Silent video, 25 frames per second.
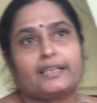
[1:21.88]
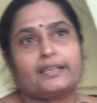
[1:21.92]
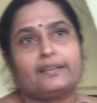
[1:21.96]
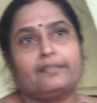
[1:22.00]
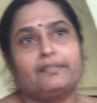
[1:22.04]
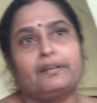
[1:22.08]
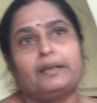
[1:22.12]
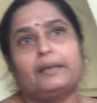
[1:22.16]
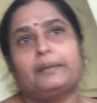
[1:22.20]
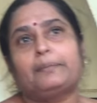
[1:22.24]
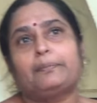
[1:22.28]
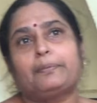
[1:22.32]
ఎక్కి
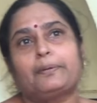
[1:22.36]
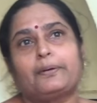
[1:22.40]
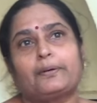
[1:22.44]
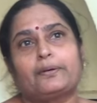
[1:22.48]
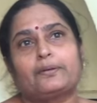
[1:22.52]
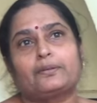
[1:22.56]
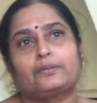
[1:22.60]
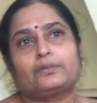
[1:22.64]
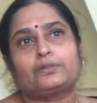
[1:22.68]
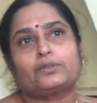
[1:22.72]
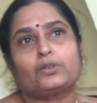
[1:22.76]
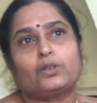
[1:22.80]

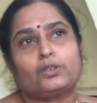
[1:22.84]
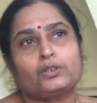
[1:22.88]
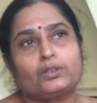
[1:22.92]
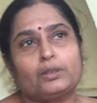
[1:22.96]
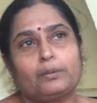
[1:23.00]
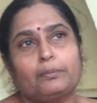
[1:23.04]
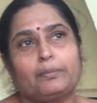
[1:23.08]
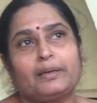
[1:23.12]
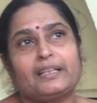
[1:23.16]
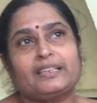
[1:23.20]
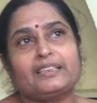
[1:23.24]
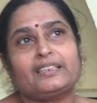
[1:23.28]
వెళ్ళిపోవడం
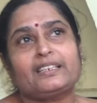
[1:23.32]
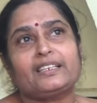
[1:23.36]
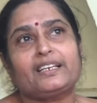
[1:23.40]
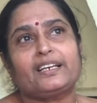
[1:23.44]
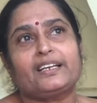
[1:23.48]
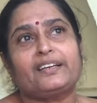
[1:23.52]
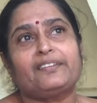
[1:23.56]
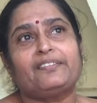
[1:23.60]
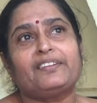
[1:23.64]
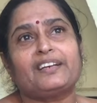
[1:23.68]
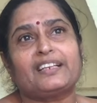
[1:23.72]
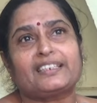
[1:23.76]
కొంతమంది
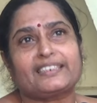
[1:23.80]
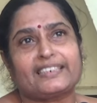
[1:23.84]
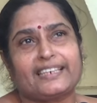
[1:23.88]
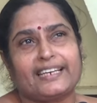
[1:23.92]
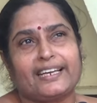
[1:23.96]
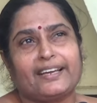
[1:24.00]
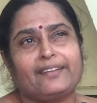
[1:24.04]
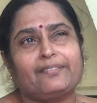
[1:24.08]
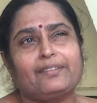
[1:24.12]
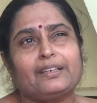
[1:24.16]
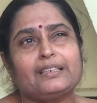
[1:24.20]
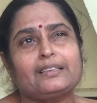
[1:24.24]
వీళ్ళకి
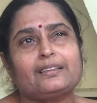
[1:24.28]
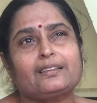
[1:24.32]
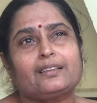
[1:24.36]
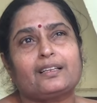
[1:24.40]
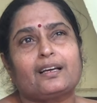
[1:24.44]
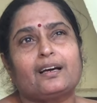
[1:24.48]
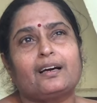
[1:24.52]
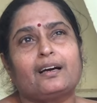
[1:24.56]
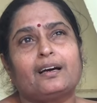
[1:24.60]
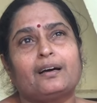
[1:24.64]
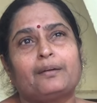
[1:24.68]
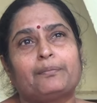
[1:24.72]

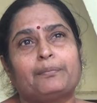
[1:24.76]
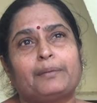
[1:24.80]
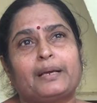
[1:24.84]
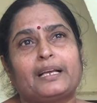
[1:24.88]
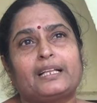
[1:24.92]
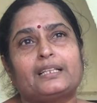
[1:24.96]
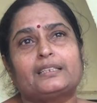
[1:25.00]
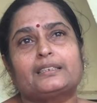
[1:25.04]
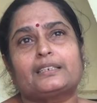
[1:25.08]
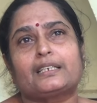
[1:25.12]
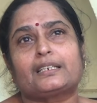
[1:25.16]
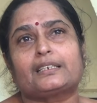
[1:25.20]
ఏమంతా
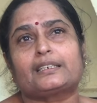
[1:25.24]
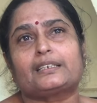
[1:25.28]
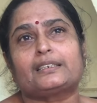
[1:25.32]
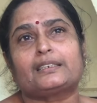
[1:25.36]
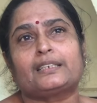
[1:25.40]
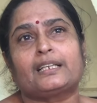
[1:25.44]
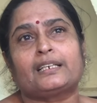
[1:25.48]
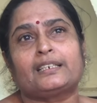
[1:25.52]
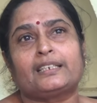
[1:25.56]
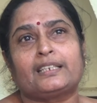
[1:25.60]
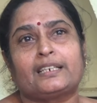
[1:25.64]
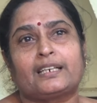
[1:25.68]
మేలు
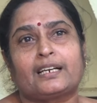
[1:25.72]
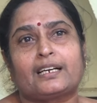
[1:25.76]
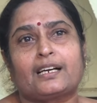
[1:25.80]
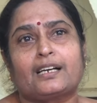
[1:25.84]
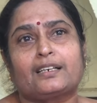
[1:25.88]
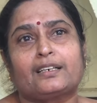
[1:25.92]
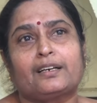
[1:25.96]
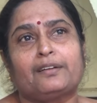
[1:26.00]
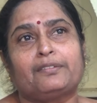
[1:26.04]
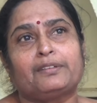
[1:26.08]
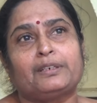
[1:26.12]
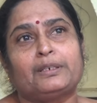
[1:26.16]
జరిగిందని ఈ
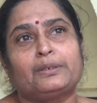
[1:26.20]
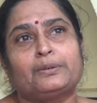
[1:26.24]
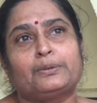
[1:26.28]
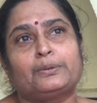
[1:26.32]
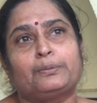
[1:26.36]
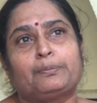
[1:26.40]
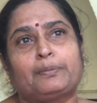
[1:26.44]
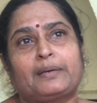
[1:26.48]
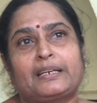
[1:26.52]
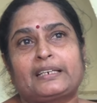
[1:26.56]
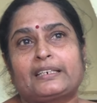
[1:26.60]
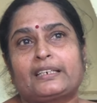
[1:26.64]
రకంగా వీళ్ళు
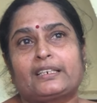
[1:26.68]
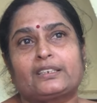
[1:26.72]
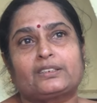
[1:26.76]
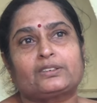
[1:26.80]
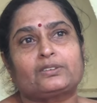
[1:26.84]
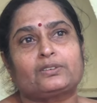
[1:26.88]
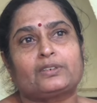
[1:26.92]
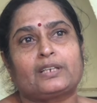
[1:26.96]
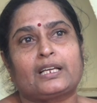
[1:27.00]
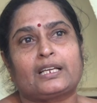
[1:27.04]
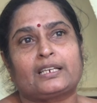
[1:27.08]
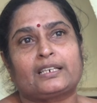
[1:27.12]

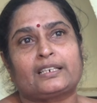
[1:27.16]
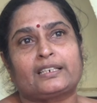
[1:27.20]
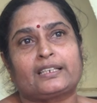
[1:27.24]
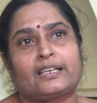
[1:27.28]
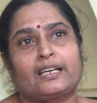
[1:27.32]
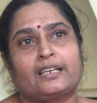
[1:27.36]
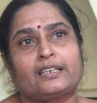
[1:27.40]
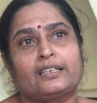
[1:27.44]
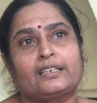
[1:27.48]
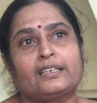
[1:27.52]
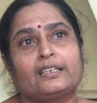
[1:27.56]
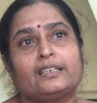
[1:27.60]
పరిగెడుతున్నారని
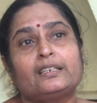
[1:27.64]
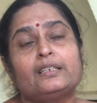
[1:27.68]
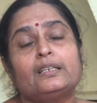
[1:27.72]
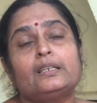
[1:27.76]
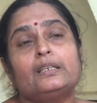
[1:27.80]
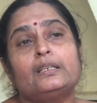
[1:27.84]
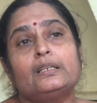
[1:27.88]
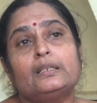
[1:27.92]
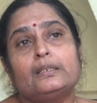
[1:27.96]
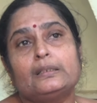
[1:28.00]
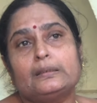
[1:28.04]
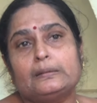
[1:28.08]
కానీ
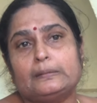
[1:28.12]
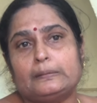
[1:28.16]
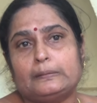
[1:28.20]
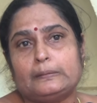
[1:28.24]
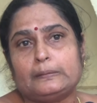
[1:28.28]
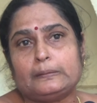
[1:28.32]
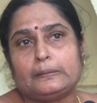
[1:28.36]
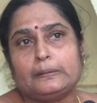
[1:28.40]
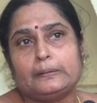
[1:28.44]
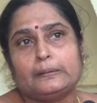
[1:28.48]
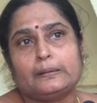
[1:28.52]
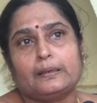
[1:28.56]

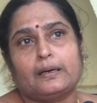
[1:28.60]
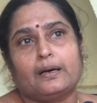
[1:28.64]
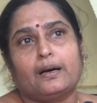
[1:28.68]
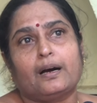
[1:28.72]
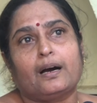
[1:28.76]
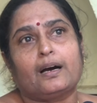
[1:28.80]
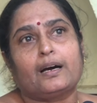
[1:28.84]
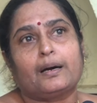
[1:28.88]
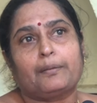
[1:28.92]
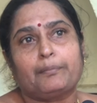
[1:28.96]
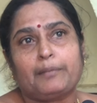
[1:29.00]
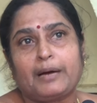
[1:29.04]

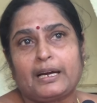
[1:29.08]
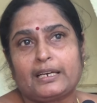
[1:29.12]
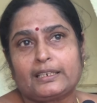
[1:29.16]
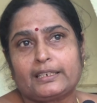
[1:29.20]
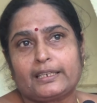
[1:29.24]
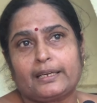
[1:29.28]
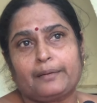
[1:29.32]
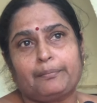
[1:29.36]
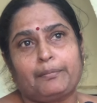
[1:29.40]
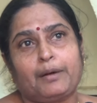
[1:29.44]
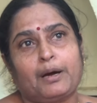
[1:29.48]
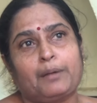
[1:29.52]
ఆ
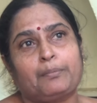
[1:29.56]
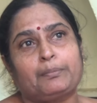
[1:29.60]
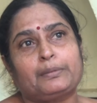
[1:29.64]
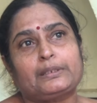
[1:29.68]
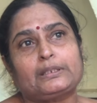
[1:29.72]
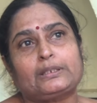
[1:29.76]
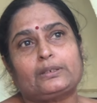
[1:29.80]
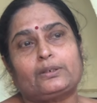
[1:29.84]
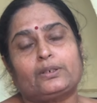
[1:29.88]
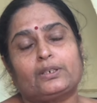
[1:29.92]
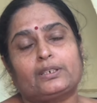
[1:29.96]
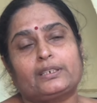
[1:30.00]
మాటే మా
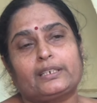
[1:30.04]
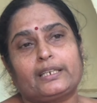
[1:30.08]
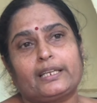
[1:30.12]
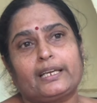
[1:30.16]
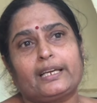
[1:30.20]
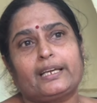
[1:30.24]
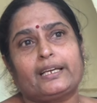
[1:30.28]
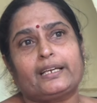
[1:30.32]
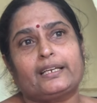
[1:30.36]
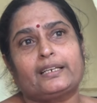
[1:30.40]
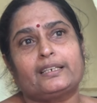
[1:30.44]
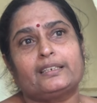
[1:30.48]
అమ్మతో
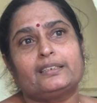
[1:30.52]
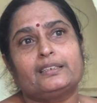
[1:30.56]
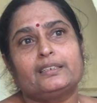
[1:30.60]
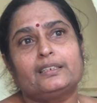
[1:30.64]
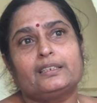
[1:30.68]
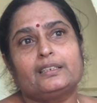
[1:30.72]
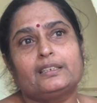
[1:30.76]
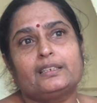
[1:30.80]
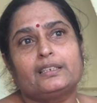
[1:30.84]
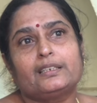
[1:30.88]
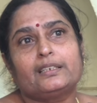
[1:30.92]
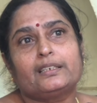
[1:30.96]
అంటే
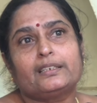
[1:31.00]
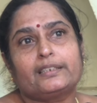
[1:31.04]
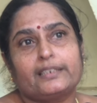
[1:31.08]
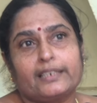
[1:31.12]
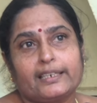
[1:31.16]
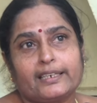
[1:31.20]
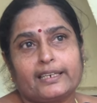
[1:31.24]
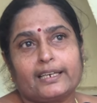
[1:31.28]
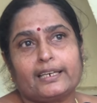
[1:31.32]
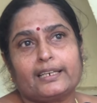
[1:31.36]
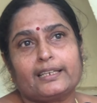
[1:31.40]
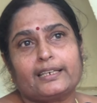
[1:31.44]

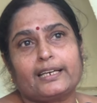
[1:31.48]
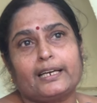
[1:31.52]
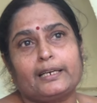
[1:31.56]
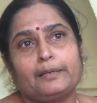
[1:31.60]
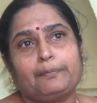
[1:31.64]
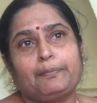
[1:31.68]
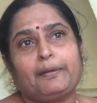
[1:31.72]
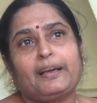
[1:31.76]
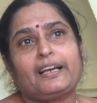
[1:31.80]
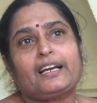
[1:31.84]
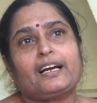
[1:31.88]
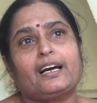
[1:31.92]
ఇక్కడ
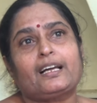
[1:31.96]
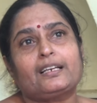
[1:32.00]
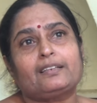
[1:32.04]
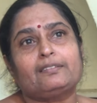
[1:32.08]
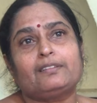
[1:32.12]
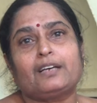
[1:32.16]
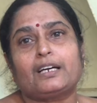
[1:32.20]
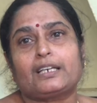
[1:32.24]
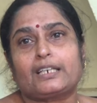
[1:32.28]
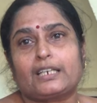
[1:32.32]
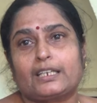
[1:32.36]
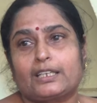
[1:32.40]
గడిపే
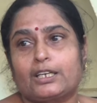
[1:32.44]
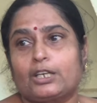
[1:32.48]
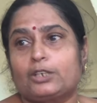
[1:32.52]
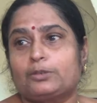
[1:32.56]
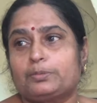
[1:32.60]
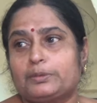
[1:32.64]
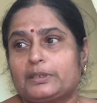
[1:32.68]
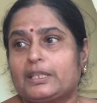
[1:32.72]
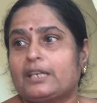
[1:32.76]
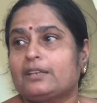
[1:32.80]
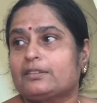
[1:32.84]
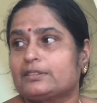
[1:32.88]
కాలం అక్కడ
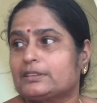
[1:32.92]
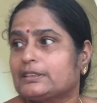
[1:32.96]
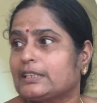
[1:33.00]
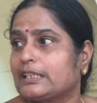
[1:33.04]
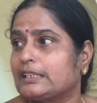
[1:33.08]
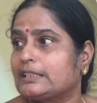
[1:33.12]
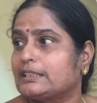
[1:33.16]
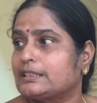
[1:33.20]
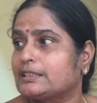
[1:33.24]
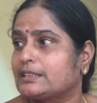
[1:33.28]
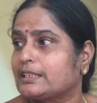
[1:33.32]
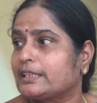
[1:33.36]
గడుపుదాం
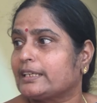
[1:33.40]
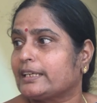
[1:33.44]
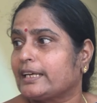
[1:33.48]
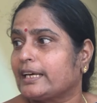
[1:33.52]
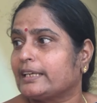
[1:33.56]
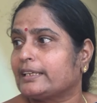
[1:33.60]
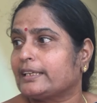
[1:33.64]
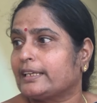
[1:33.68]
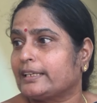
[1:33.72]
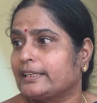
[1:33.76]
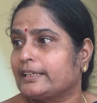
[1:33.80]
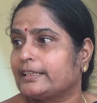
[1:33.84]
చెన్నశ్రీ
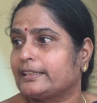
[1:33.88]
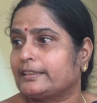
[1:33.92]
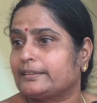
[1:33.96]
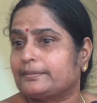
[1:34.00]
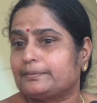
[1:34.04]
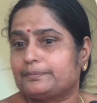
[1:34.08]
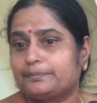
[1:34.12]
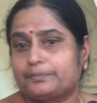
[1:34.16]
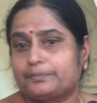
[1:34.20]
అని అనేది